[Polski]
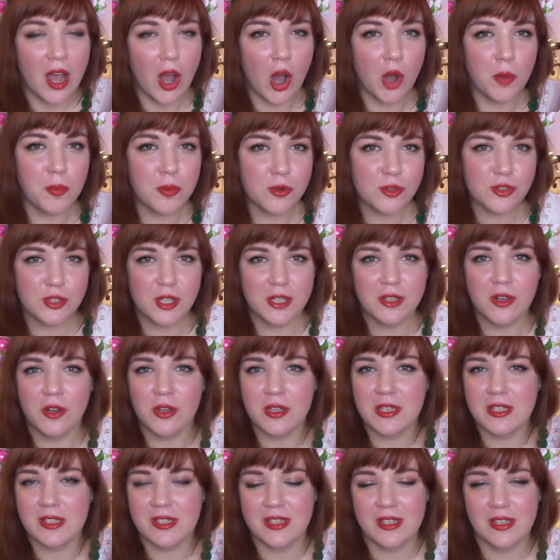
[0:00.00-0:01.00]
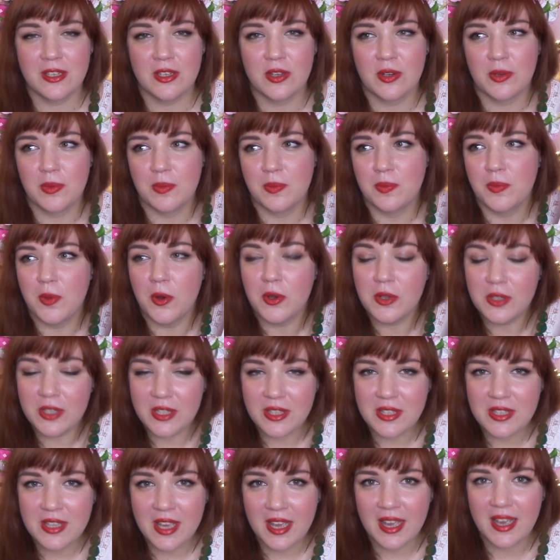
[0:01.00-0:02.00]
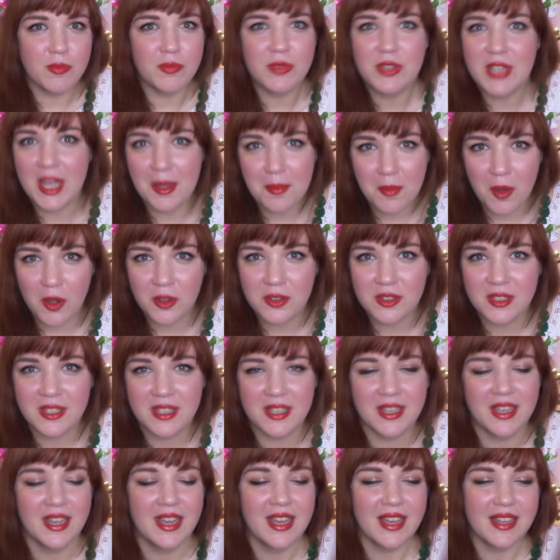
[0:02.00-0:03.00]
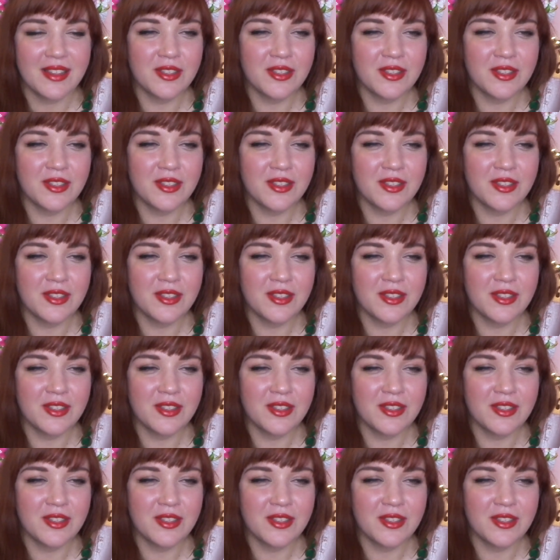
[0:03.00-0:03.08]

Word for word: Oprócz tego istnieją boginie, demony,